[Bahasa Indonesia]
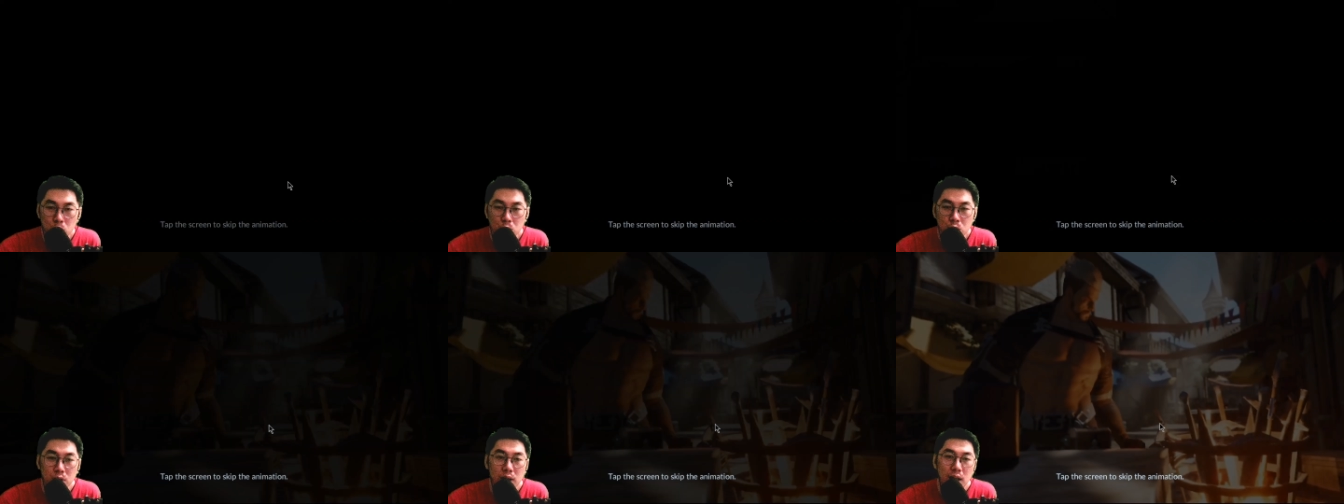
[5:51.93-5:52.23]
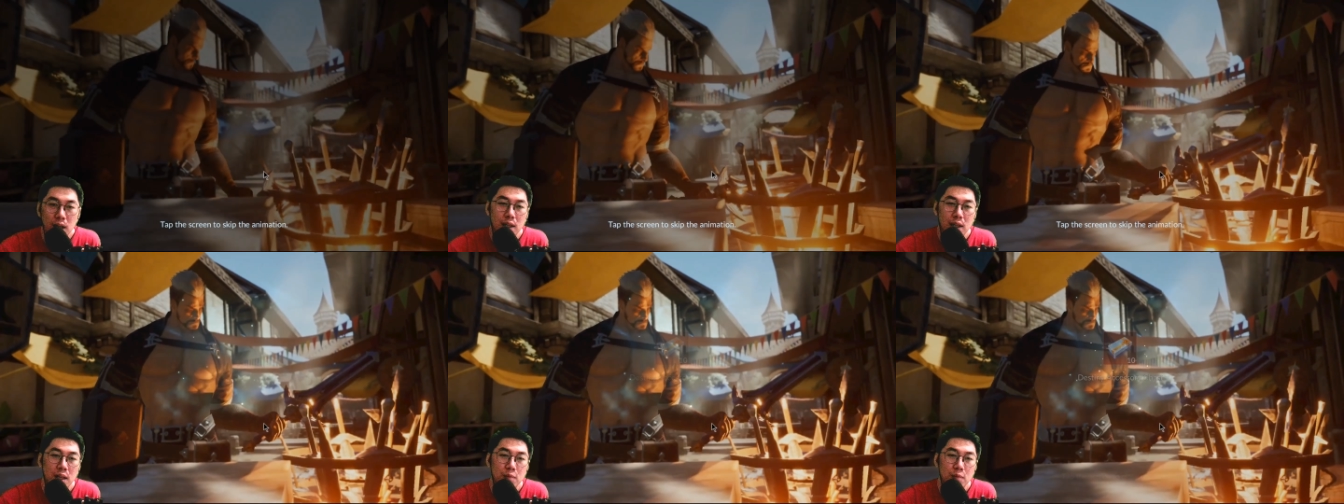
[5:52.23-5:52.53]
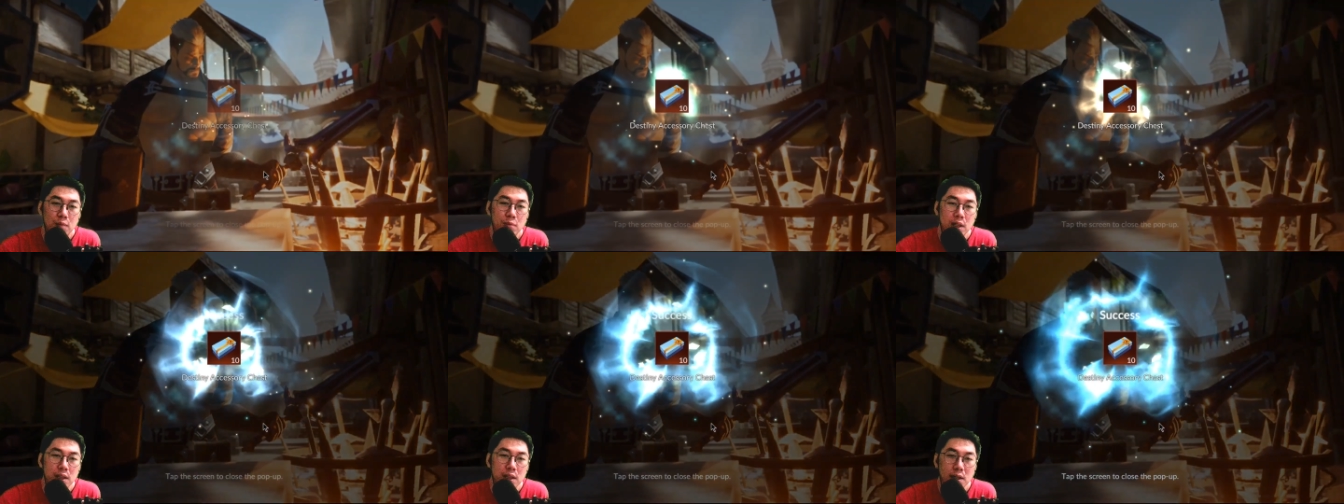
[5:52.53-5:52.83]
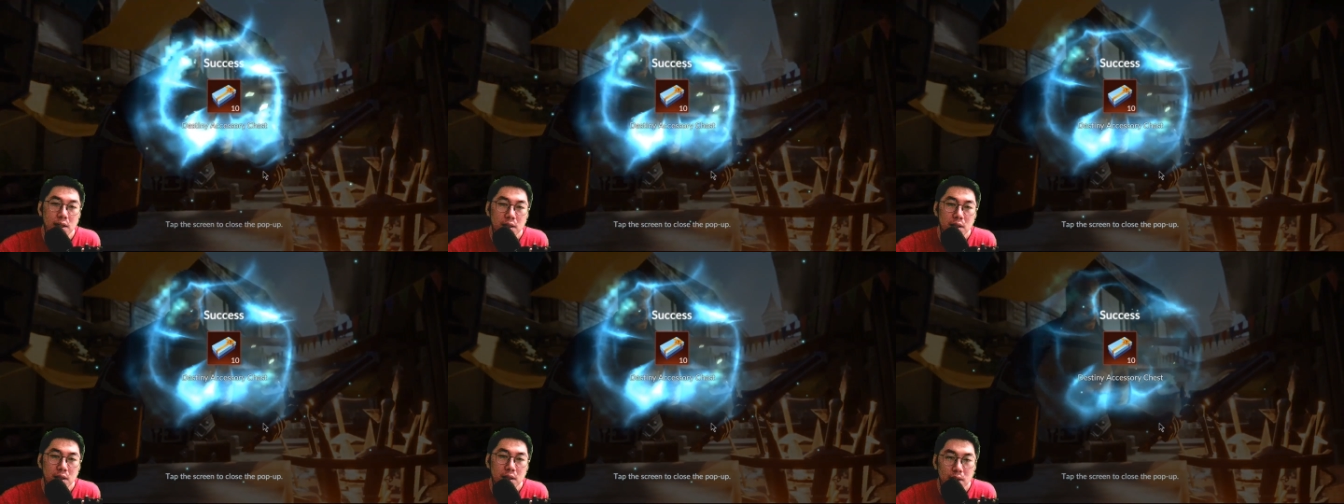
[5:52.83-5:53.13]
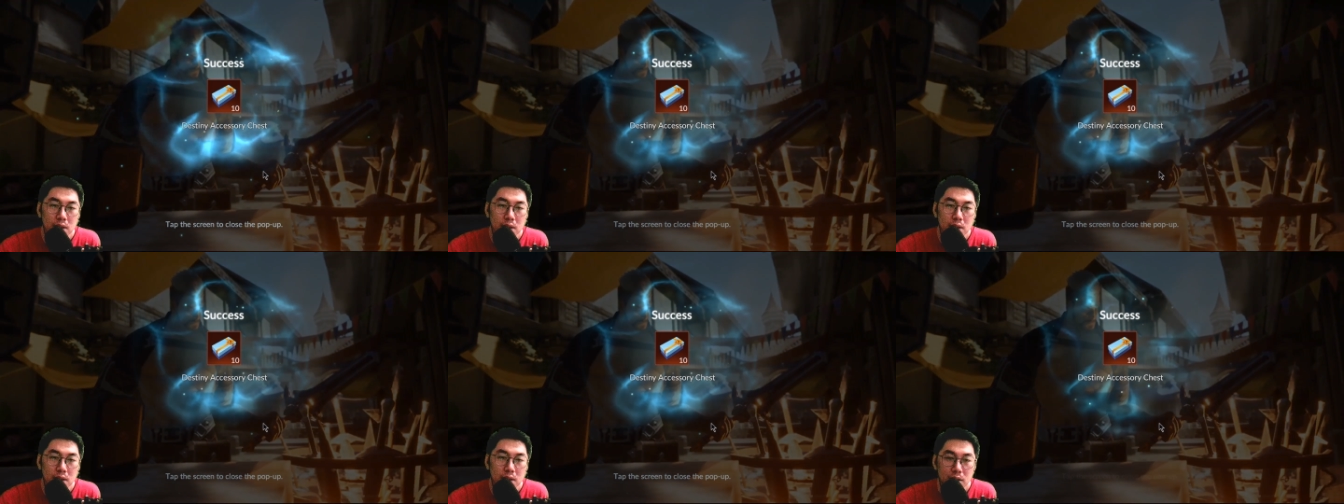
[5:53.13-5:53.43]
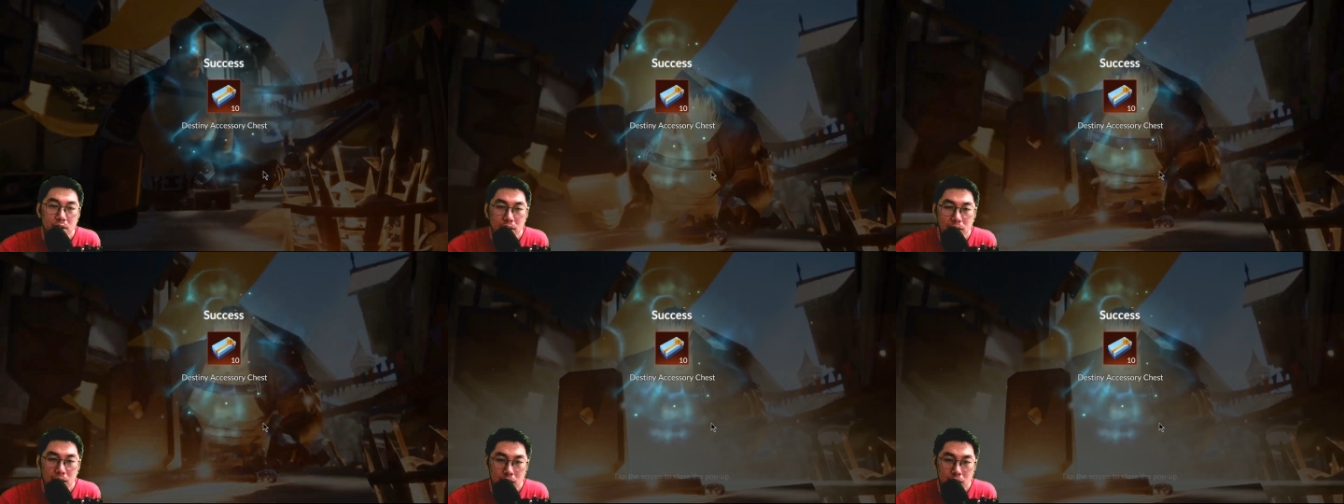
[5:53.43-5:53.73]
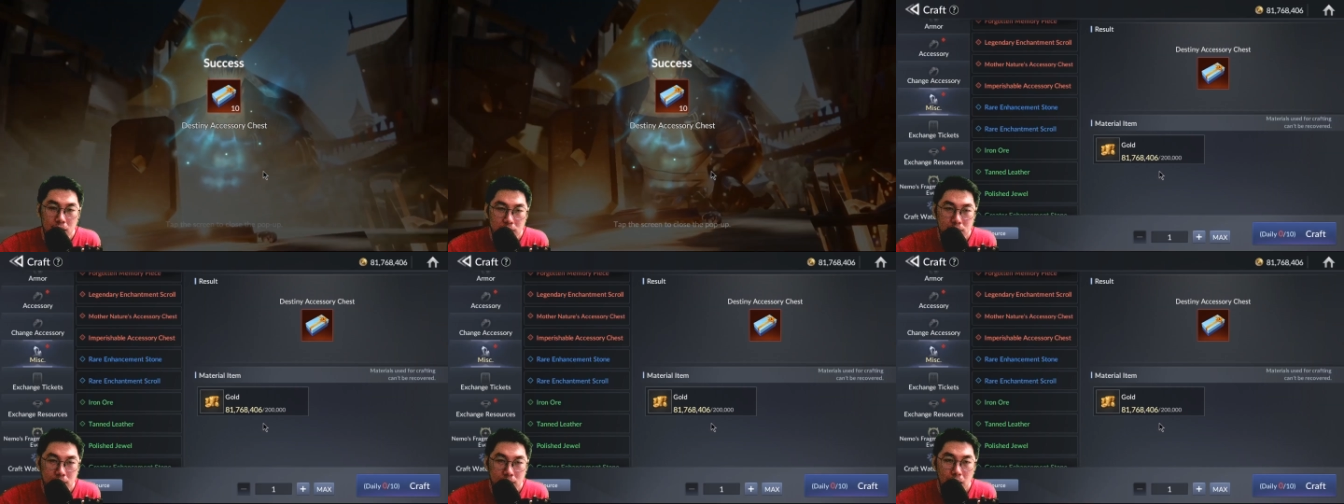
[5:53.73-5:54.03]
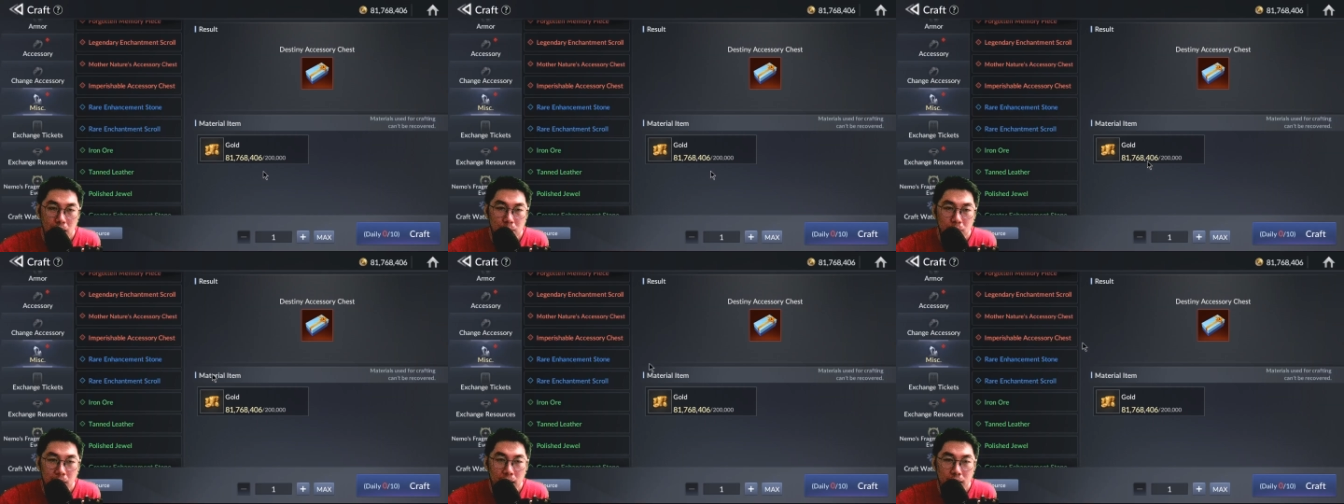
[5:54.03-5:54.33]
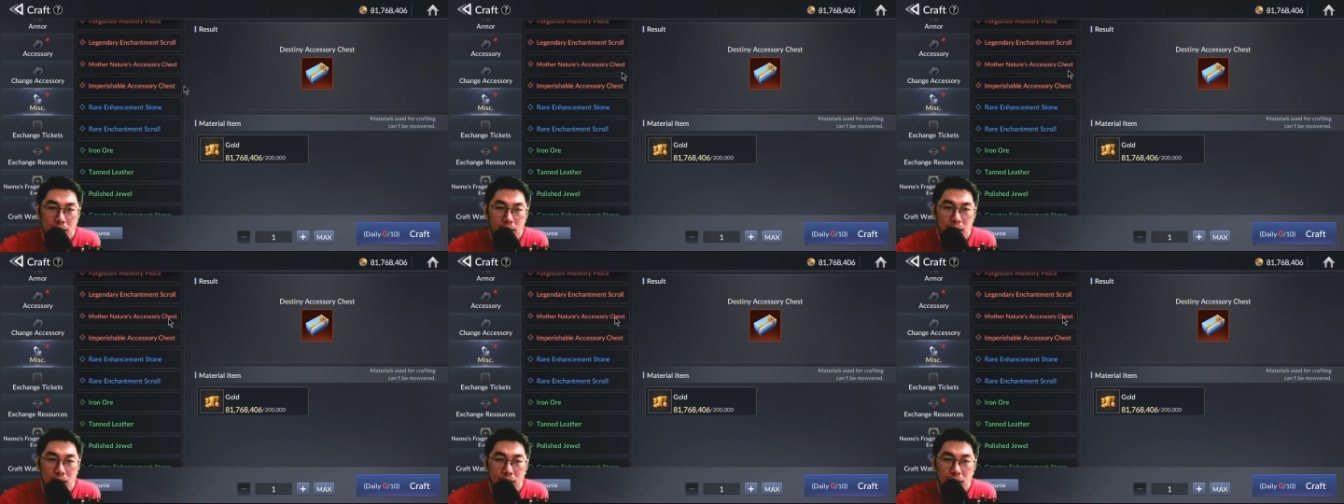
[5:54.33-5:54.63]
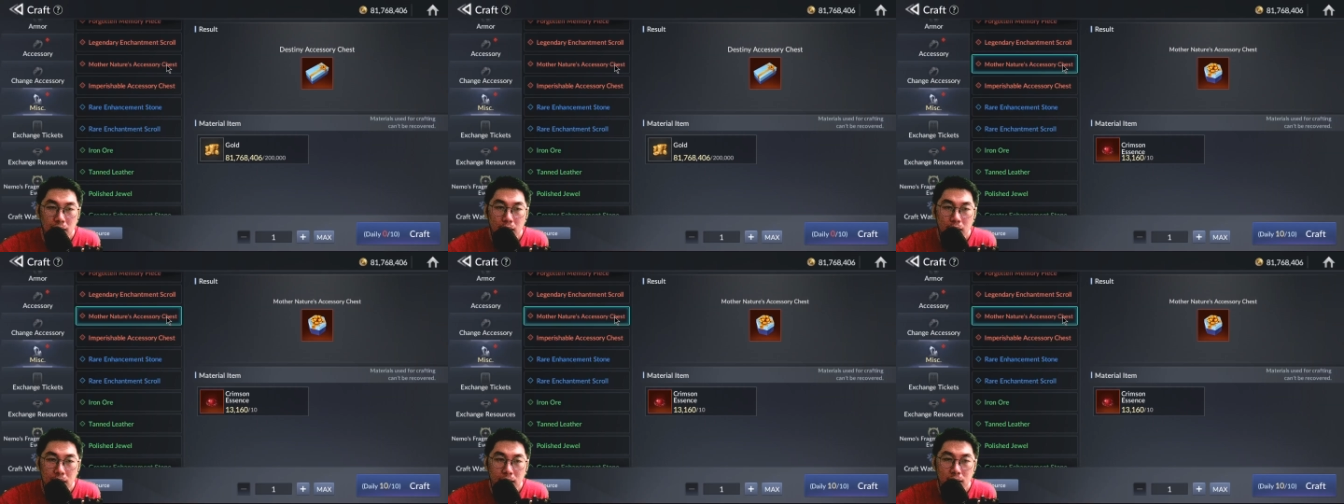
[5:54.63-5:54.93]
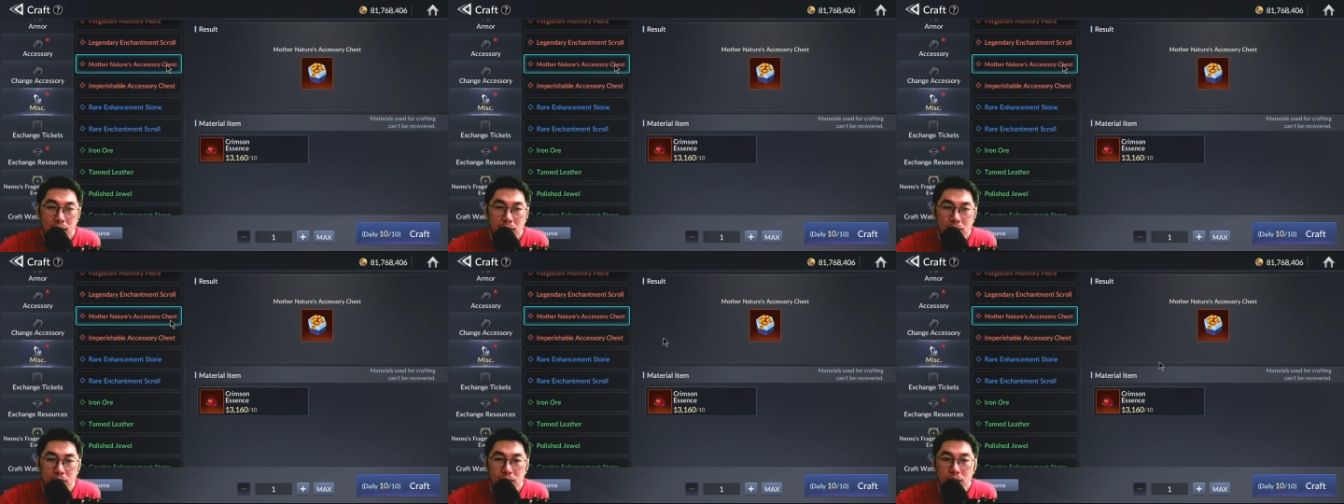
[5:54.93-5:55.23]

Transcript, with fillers: ya kita beli ya sama yang dari